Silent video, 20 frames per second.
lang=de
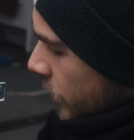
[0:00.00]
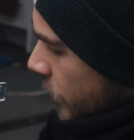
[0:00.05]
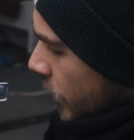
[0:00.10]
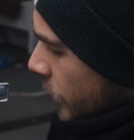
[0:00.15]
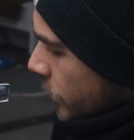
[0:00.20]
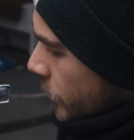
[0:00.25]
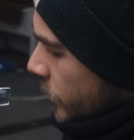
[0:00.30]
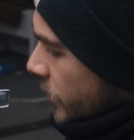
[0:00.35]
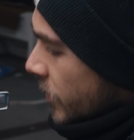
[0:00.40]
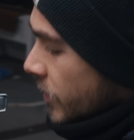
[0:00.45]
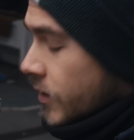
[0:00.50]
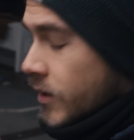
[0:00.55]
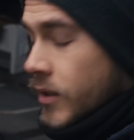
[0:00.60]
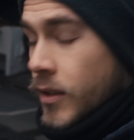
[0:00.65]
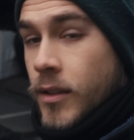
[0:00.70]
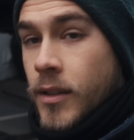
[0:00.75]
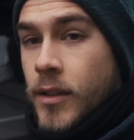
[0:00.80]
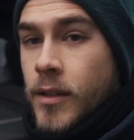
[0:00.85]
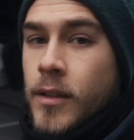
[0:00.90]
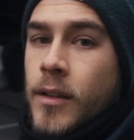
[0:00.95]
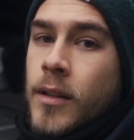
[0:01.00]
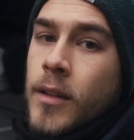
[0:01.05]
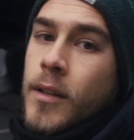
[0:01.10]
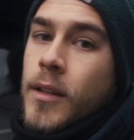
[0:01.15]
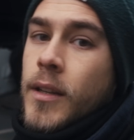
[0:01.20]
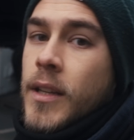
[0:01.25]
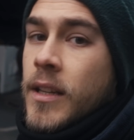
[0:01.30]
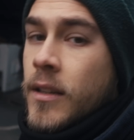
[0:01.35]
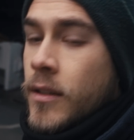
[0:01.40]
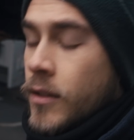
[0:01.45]
kann und hier nicht in den
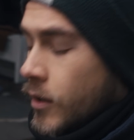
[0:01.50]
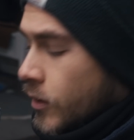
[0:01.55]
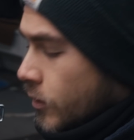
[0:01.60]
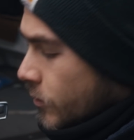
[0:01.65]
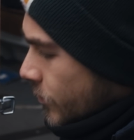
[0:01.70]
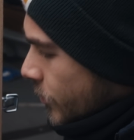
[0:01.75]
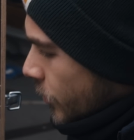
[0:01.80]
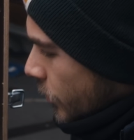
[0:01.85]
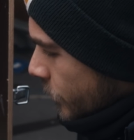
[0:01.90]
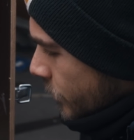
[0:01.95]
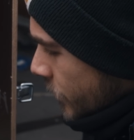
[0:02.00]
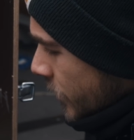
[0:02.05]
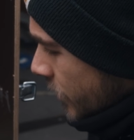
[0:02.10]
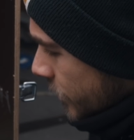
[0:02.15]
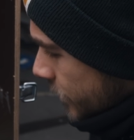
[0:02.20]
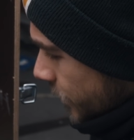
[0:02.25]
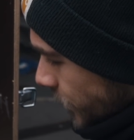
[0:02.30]
Innenraum kommt.